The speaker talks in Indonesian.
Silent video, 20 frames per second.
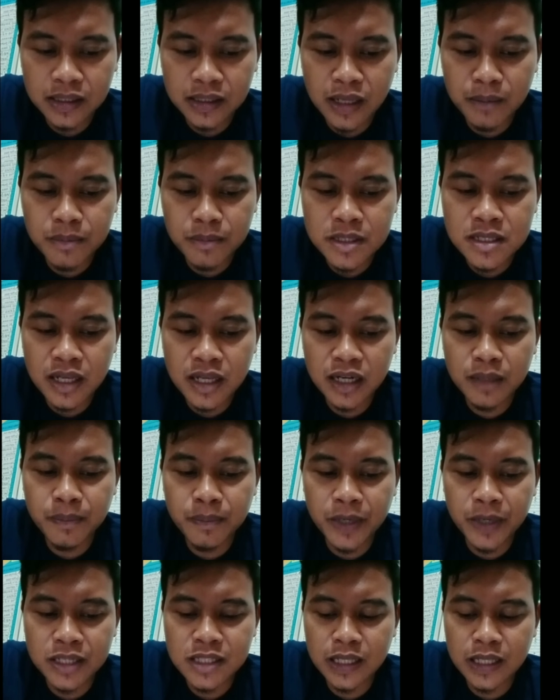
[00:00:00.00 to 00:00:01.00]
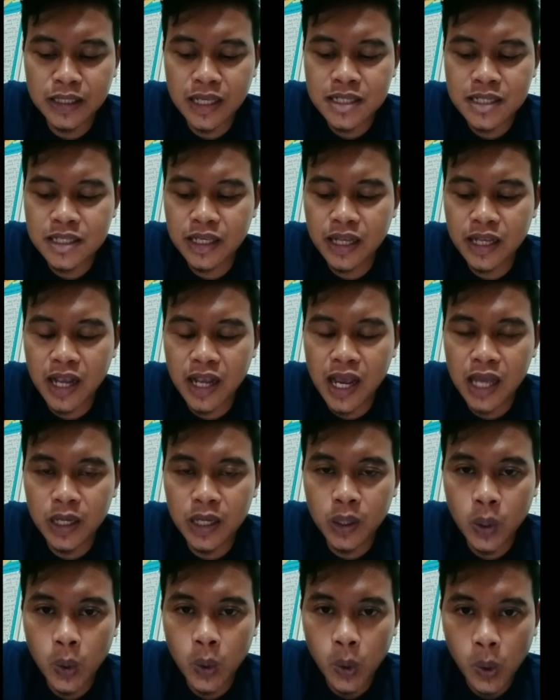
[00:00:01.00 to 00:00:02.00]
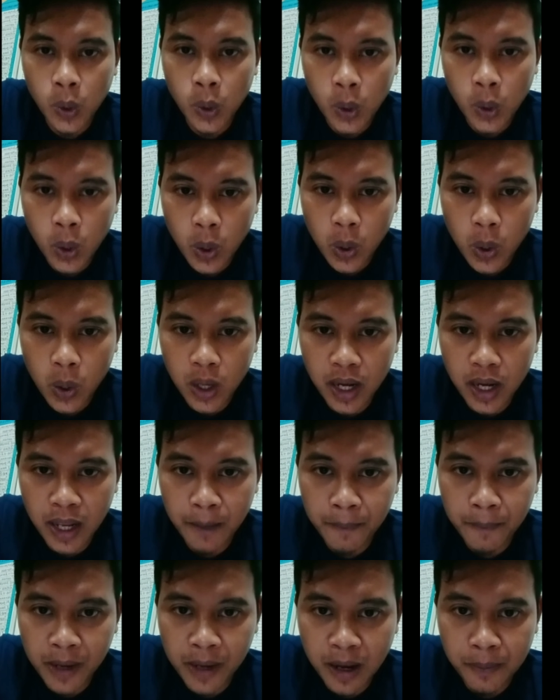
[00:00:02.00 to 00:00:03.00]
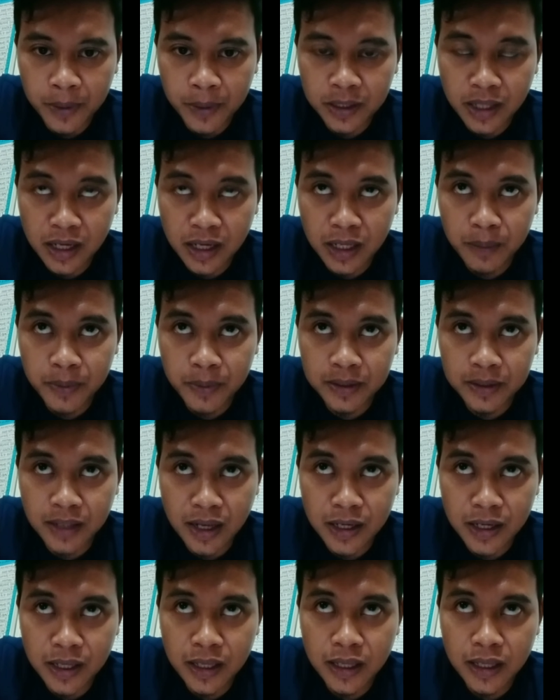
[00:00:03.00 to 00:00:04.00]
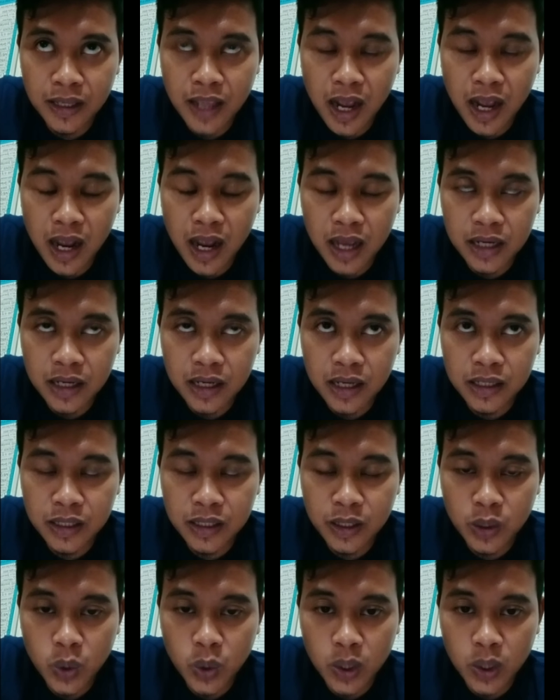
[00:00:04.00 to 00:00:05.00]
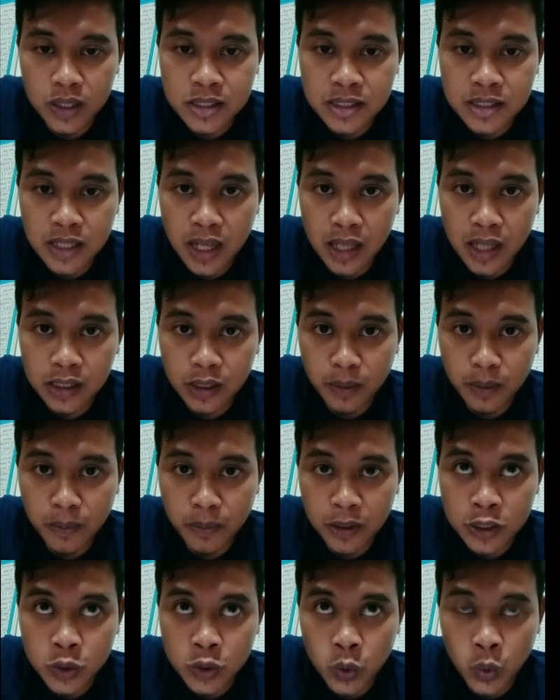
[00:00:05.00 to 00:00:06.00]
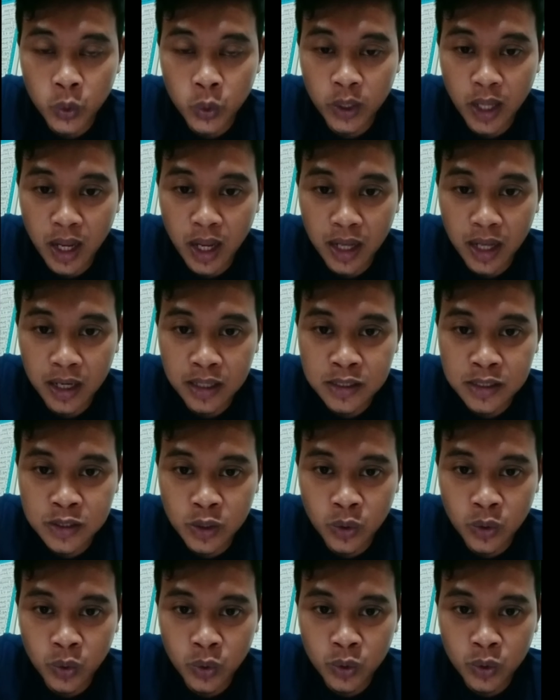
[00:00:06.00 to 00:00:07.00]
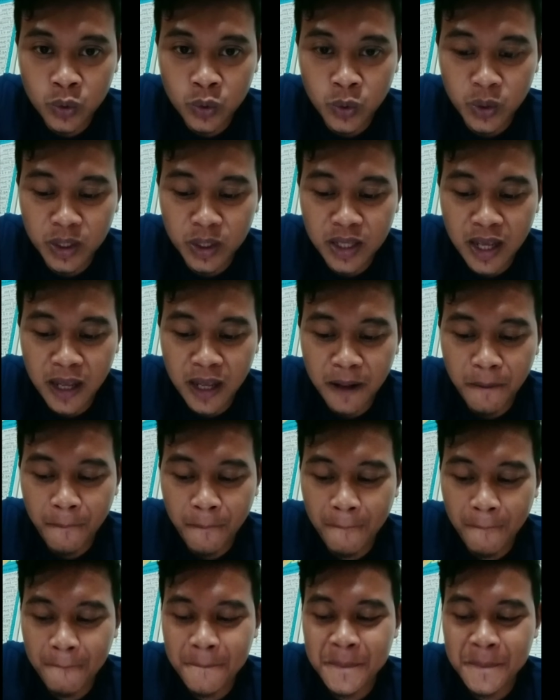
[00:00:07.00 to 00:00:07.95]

dan bisa dipresentasikan oleh para petani-petani yang ada di Indonesia termasuk yang ada di seluruh dunia.